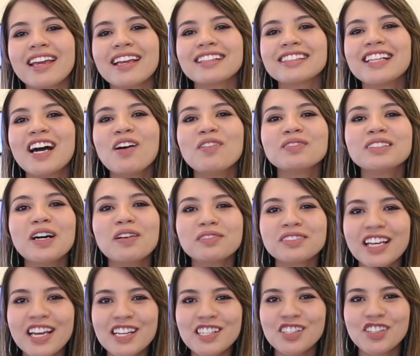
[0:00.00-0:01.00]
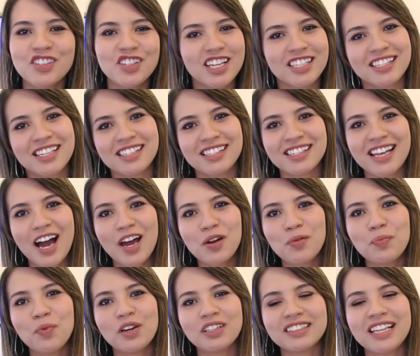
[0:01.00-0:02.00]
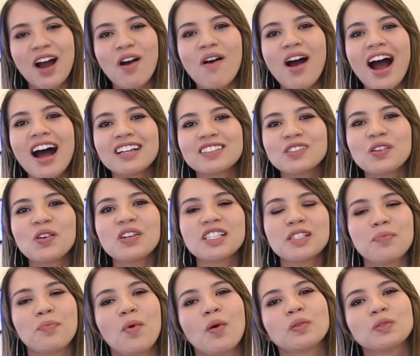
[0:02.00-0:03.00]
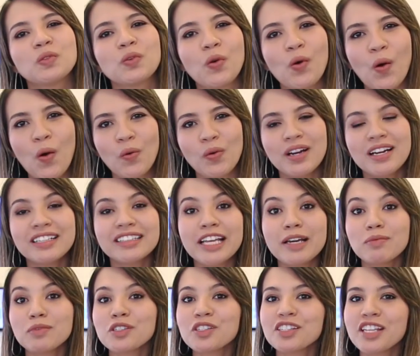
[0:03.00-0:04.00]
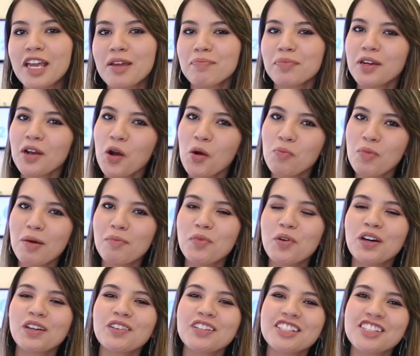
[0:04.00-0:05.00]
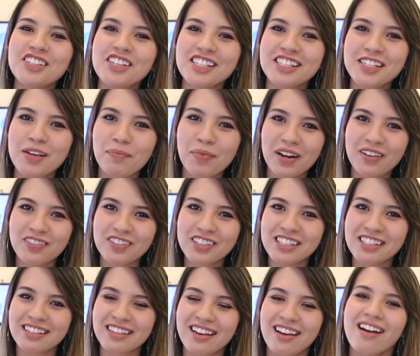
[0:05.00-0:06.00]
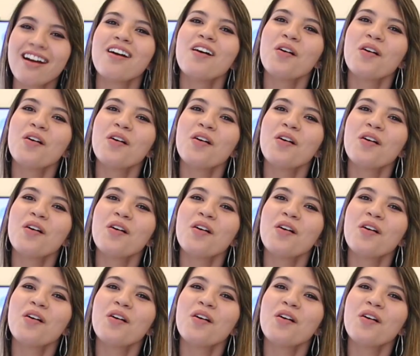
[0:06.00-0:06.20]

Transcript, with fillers: Então não deixe de acessar o portal a12.com. Temos sempre uma boa notícia para você.